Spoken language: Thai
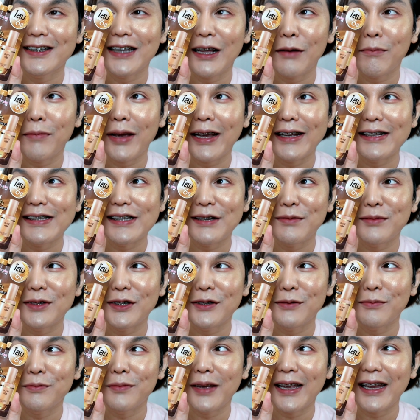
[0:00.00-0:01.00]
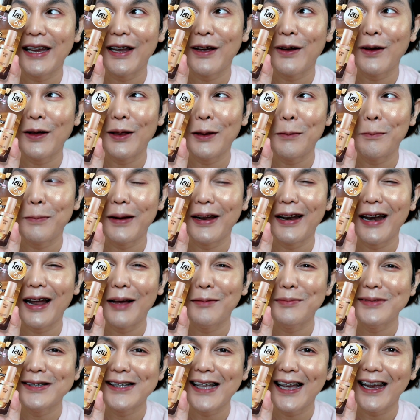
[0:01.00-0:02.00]
ทำไมเจมจึงไม่ค่อยประทั
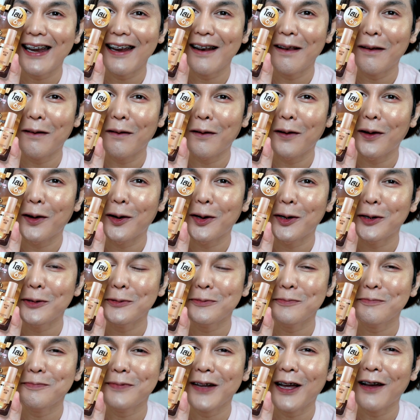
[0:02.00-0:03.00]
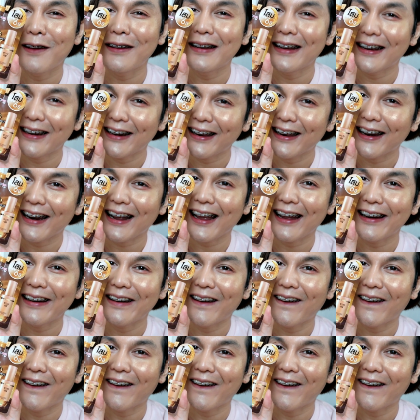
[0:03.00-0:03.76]
บใจหรอเข้าเรื่องเลยแล้วกัน